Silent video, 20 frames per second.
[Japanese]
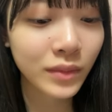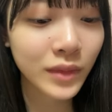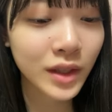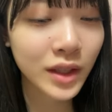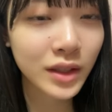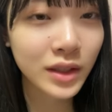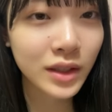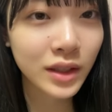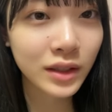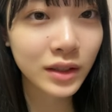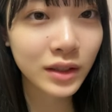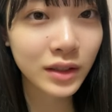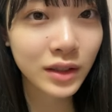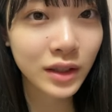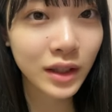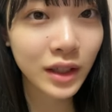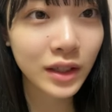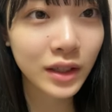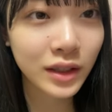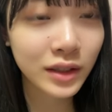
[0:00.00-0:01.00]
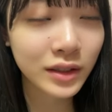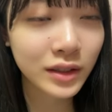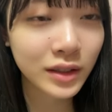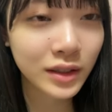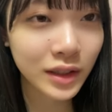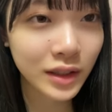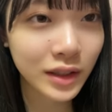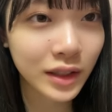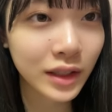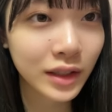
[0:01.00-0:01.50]
全然使えなくっ
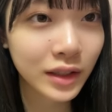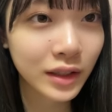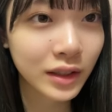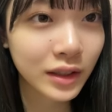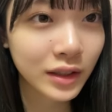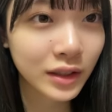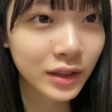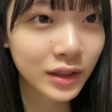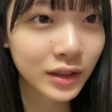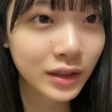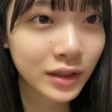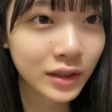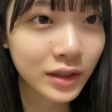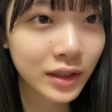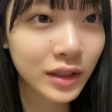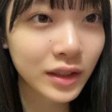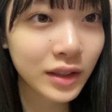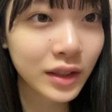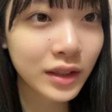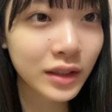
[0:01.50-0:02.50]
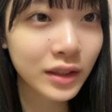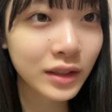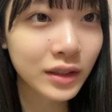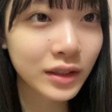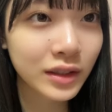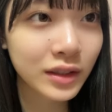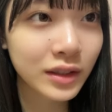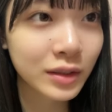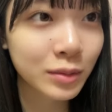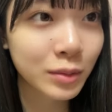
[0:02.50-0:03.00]
てさ全然
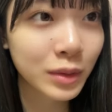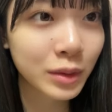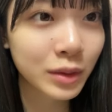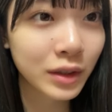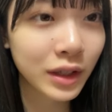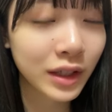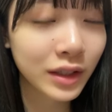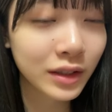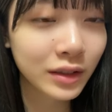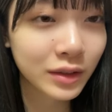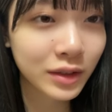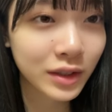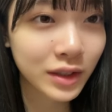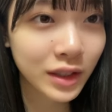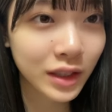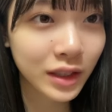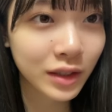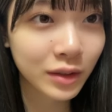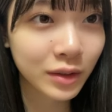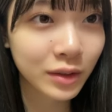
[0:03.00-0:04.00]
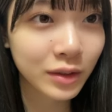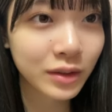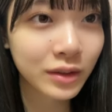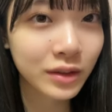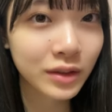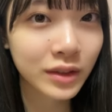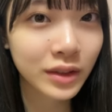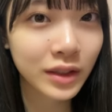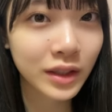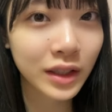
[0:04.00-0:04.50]
スマホが反応しないのよ
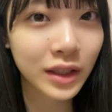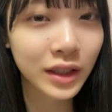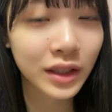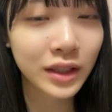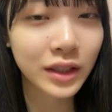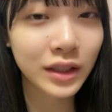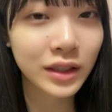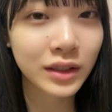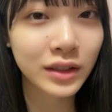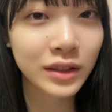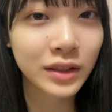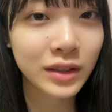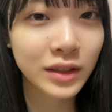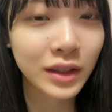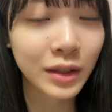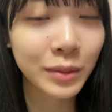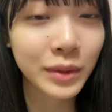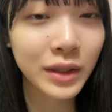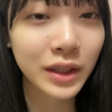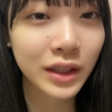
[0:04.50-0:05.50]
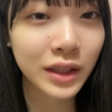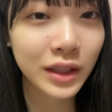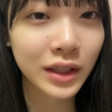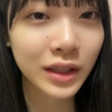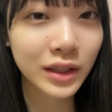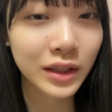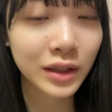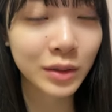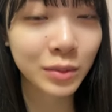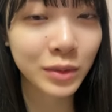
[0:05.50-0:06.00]
だからダメだなっ
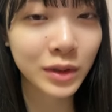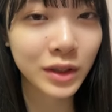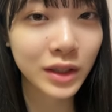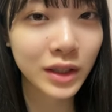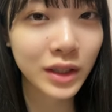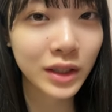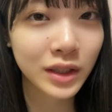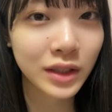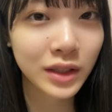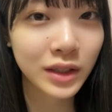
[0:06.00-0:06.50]
て思って